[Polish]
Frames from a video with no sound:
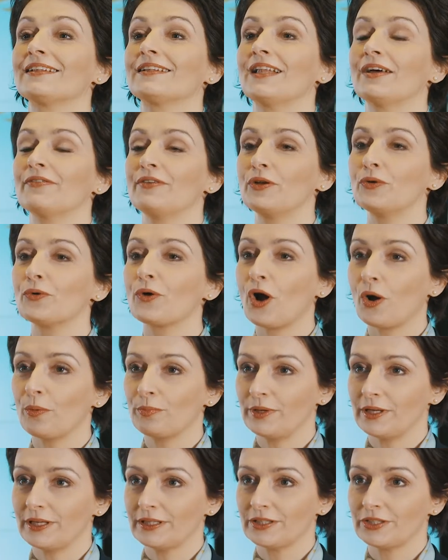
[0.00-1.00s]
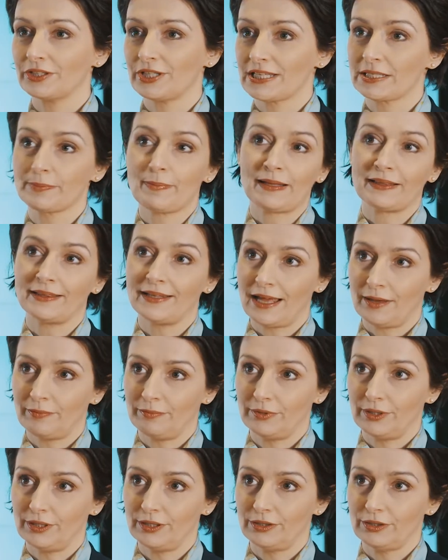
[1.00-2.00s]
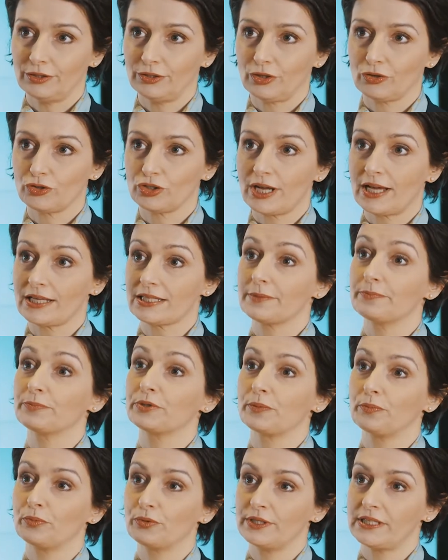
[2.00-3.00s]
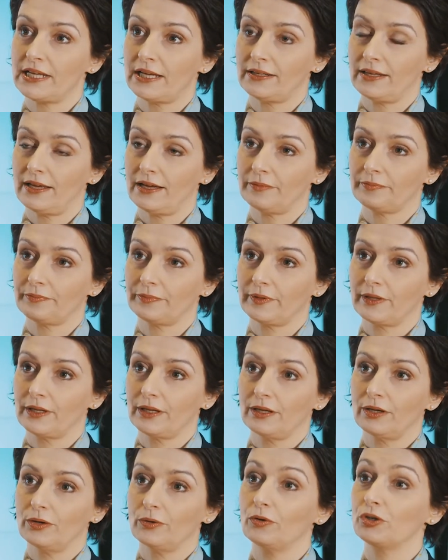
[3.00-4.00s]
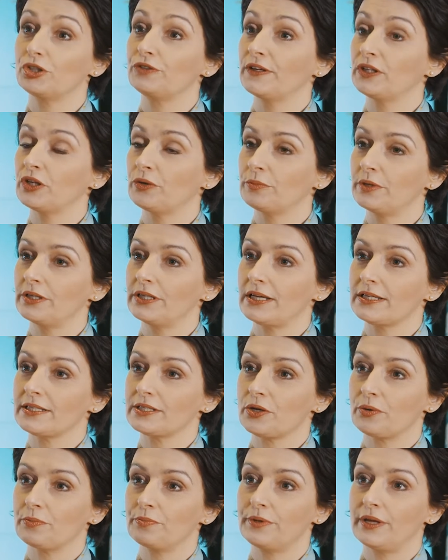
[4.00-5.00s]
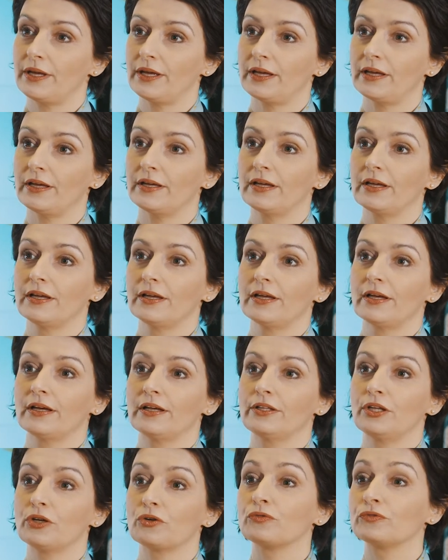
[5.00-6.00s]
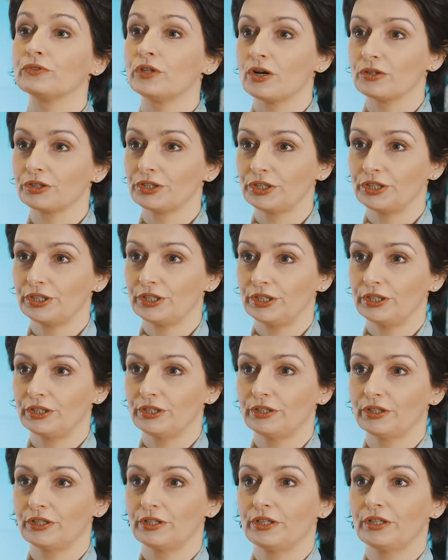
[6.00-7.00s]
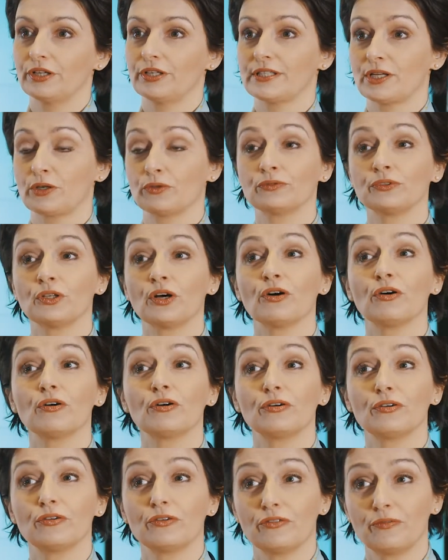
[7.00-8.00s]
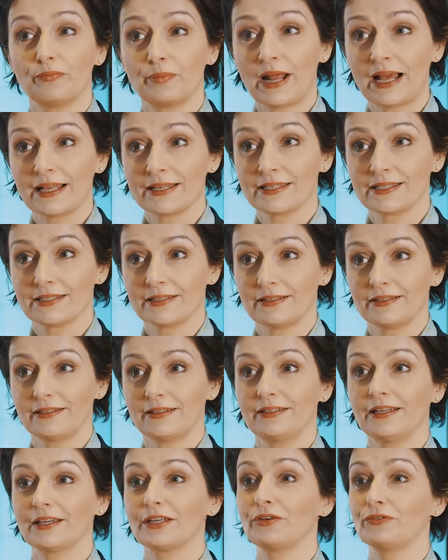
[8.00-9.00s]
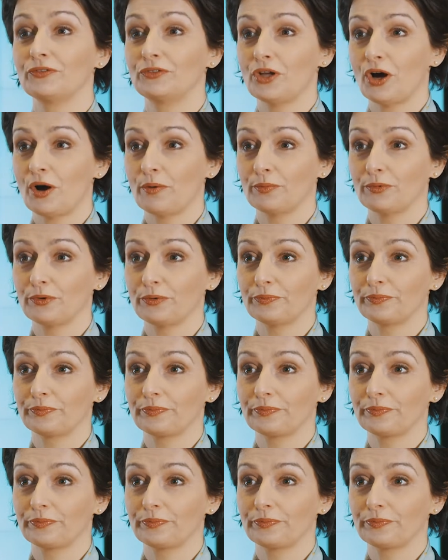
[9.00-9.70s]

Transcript: Dla wielu kobiet czas pandemii to czas przebudzenia, uświadomienia sobie nierówności, zarówno w pracy, jak i w domu.